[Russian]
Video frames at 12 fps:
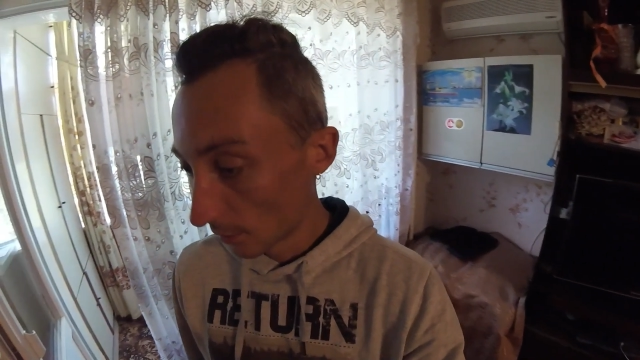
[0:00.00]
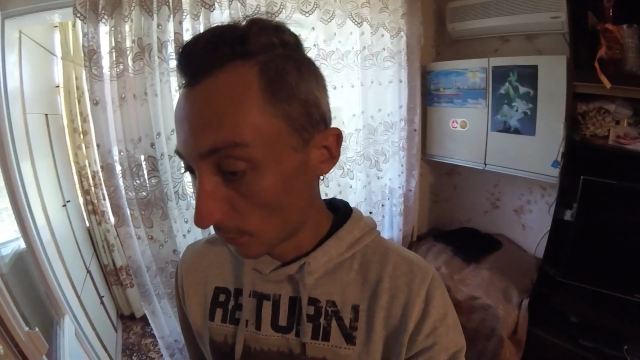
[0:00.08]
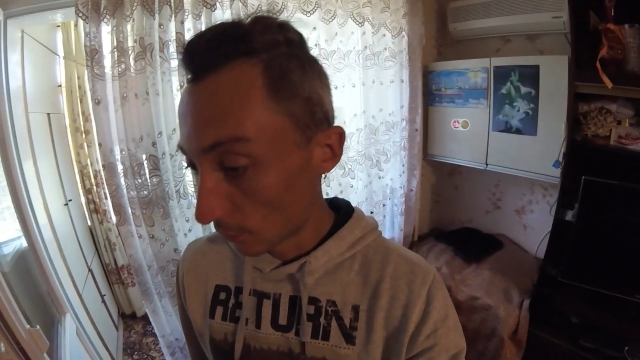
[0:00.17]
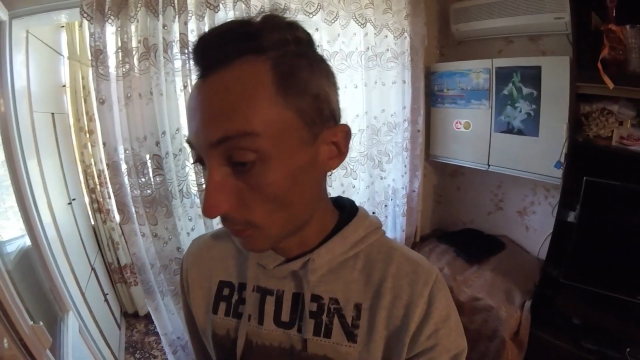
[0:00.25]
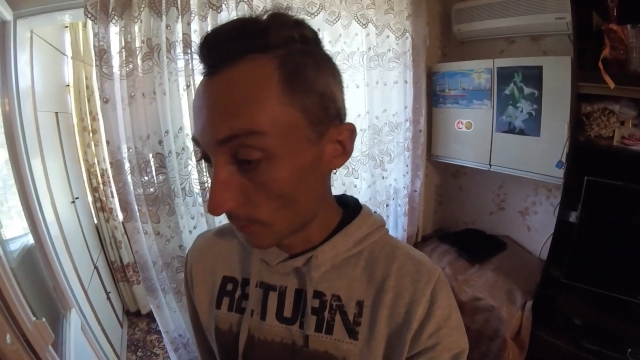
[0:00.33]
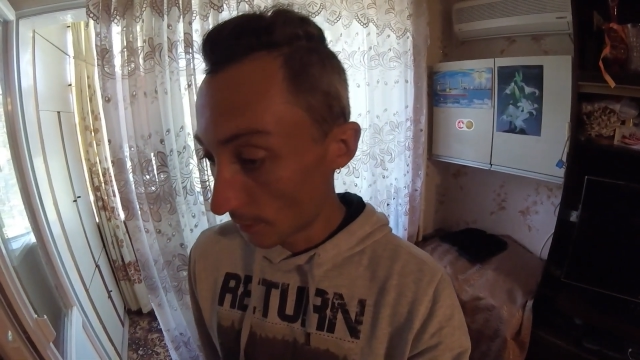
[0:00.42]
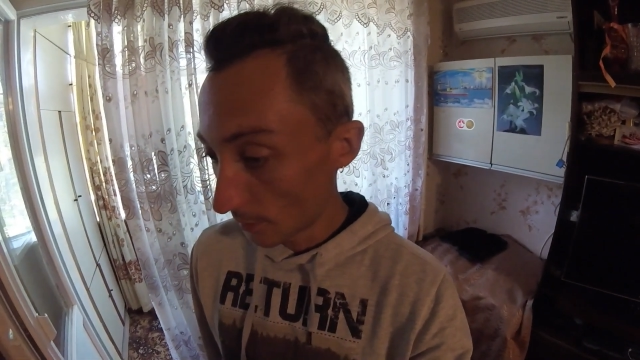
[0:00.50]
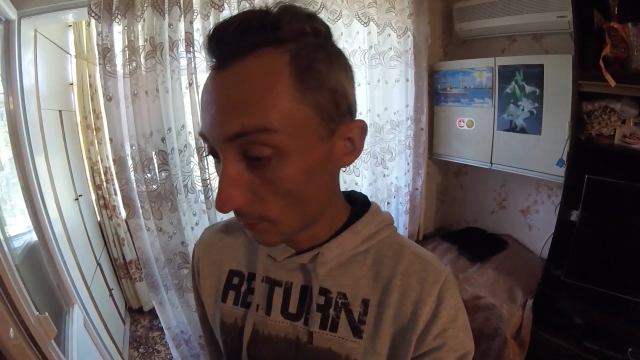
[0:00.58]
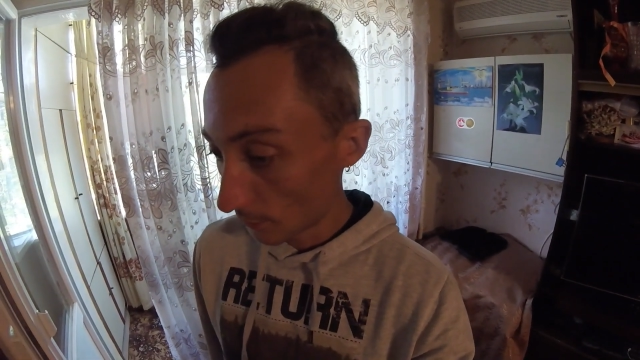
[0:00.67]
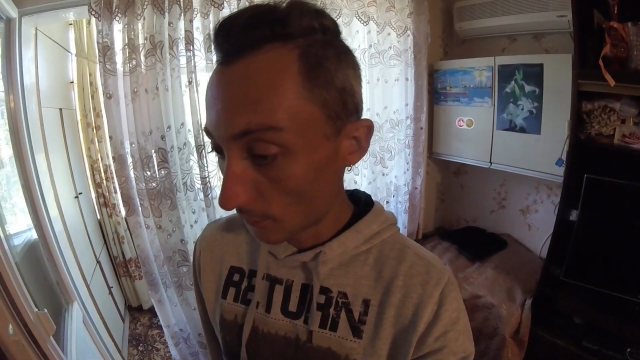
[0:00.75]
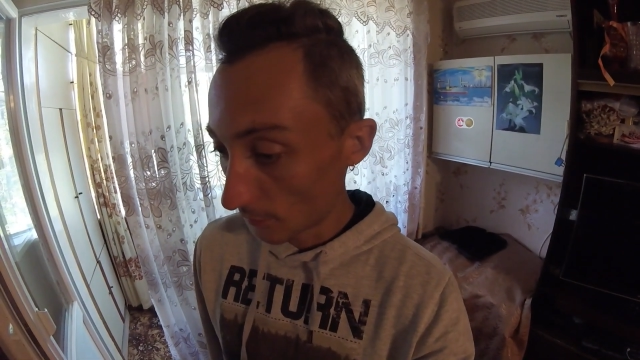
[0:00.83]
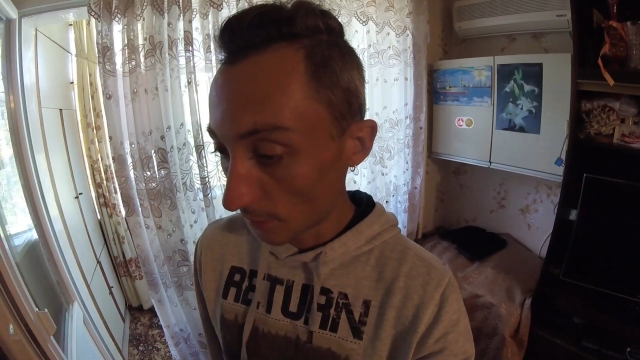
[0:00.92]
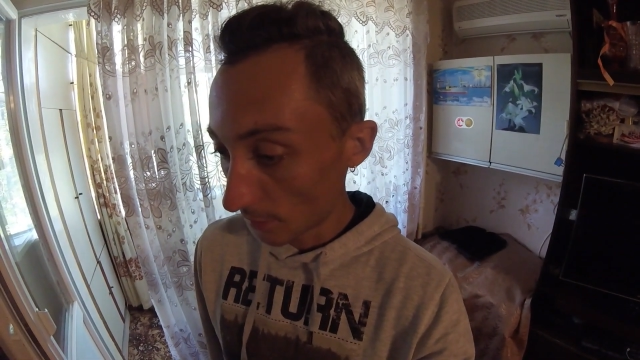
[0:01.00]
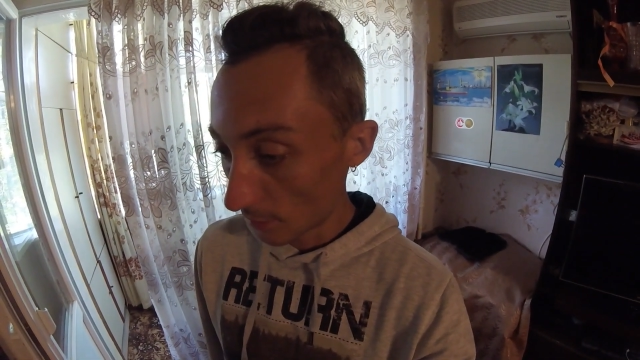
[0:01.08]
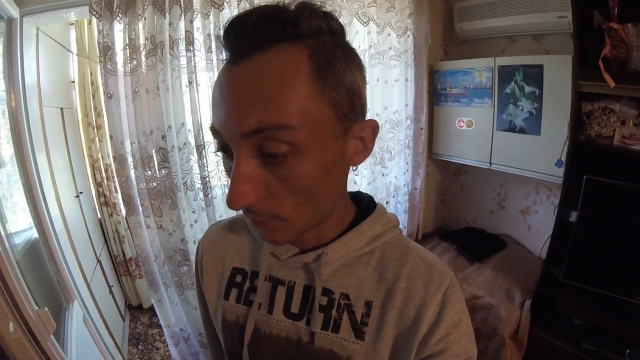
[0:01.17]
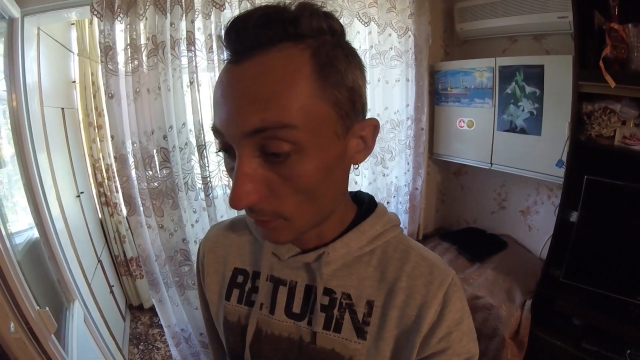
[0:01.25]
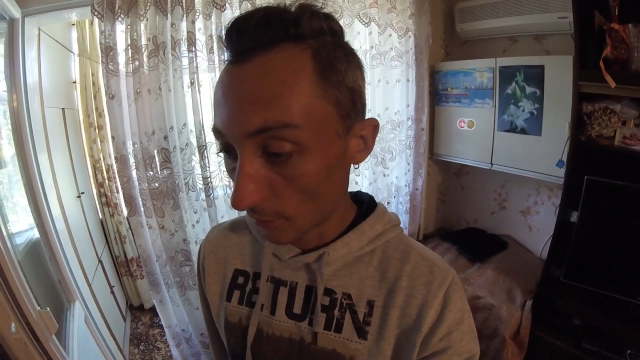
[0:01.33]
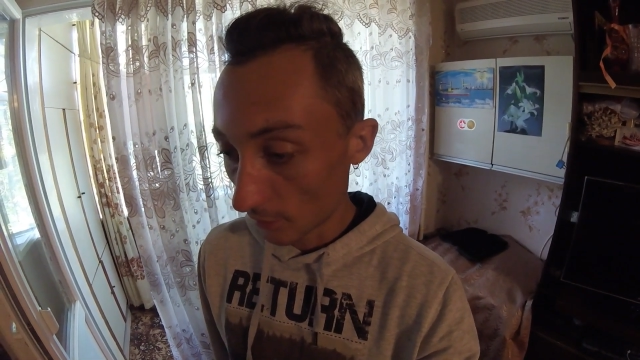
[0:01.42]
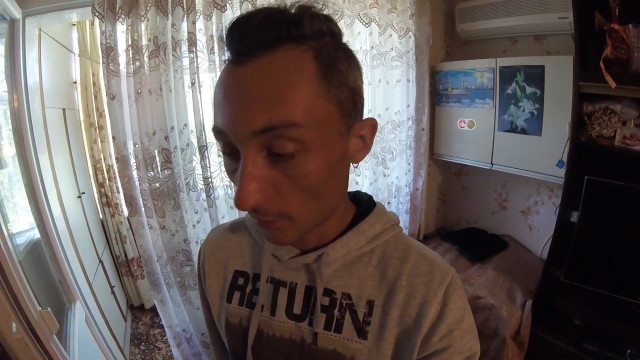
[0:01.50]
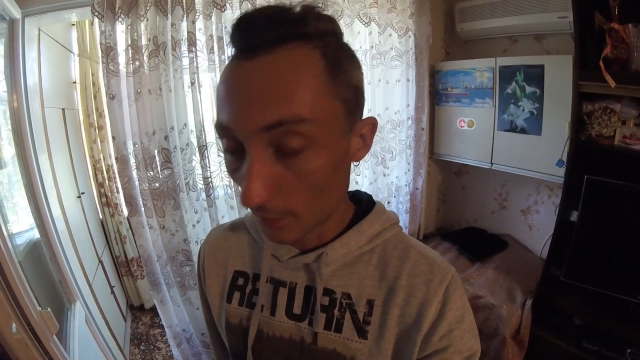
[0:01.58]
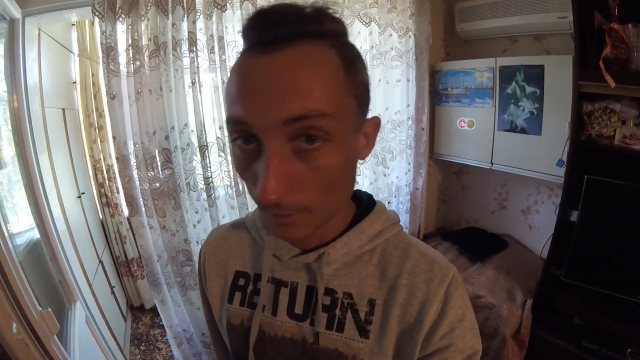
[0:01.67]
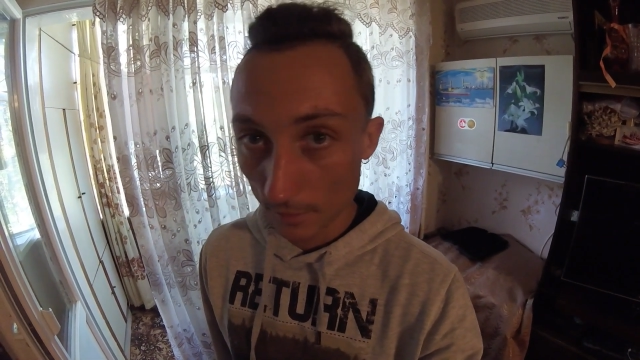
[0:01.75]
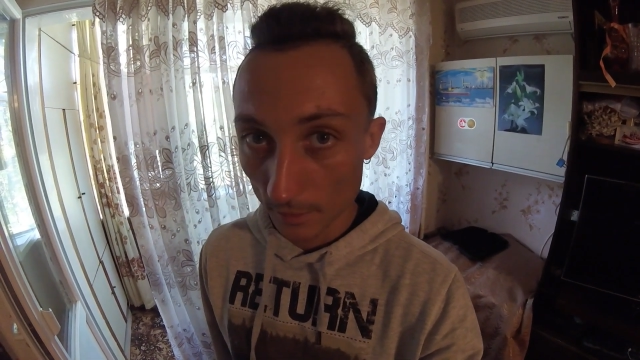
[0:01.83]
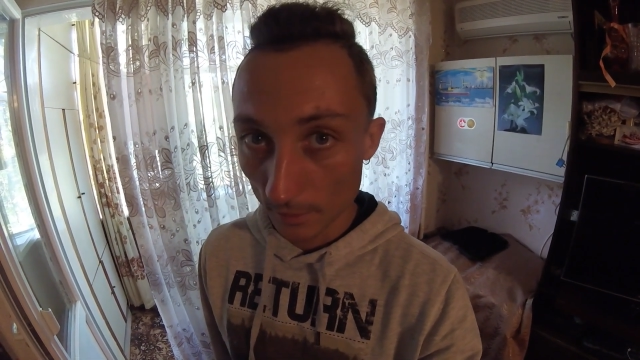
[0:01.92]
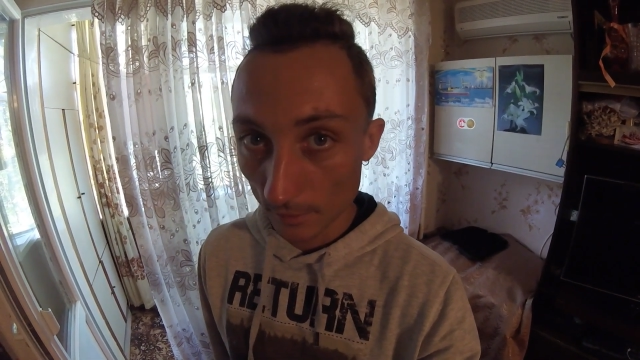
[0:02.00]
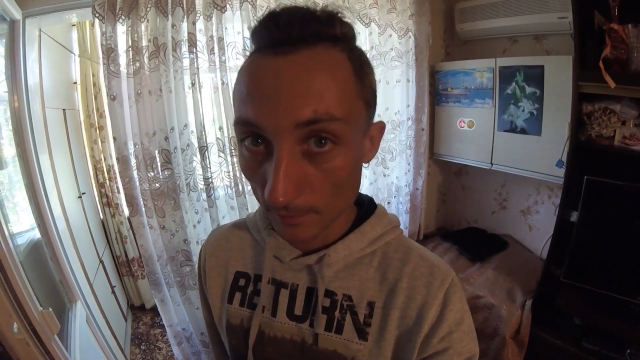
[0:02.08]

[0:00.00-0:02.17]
Слушай, мы, короче, вчера еще зашли в этот